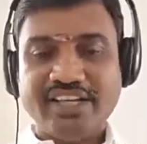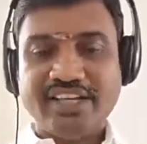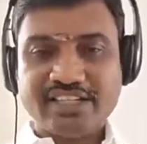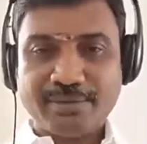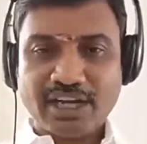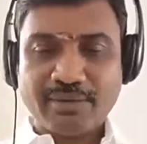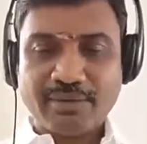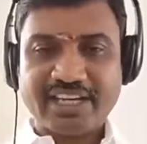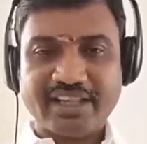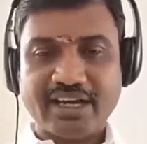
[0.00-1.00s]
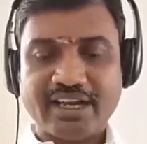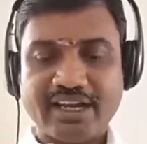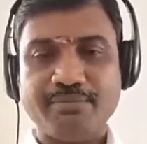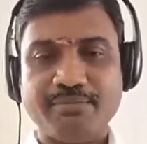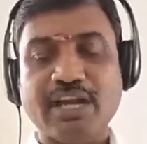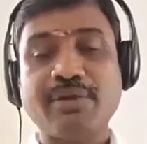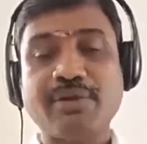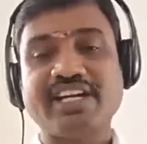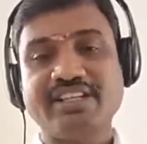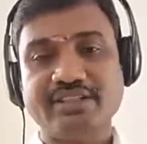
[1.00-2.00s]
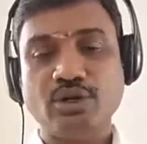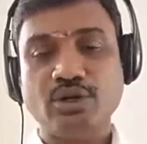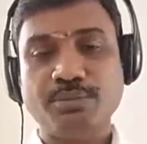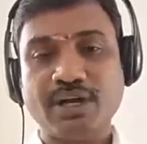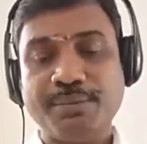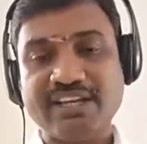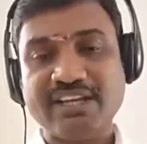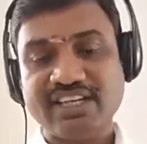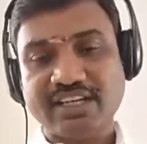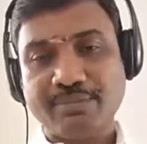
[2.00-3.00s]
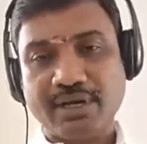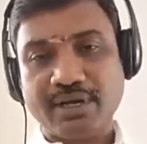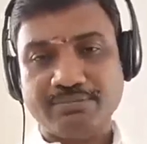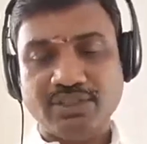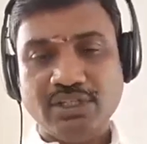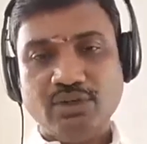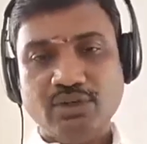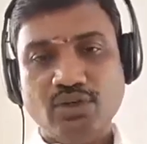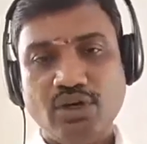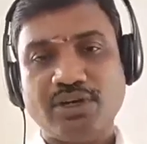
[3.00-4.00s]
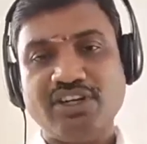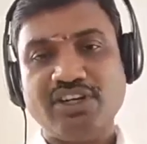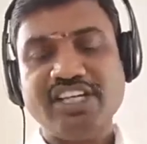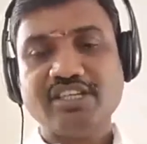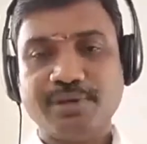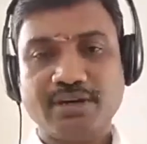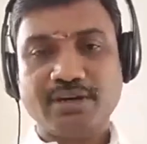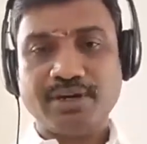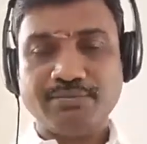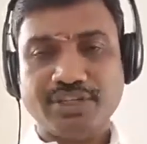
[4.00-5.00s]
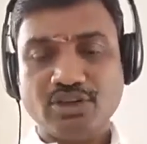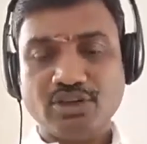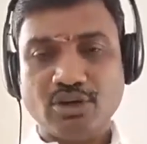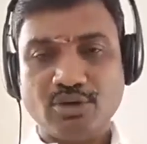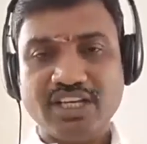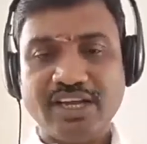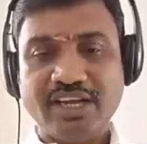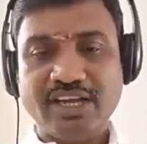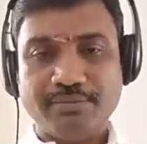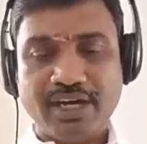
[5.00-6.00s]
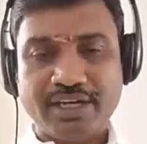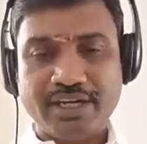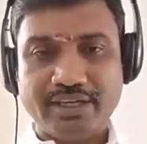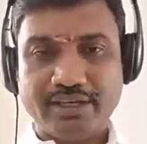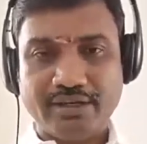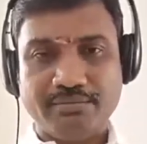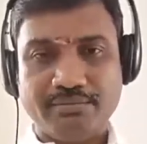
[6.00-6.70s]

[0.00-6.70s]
அது நீச்ச பங்கம் ஆயிட்டதால பலமாயிடுது ஒரு பக்கம் பரிவர்த்தனை பலம் இன்னொரு பக்கம் நீச்ச பங்க பலம் ஏதோ ஒரு வழியில மாறி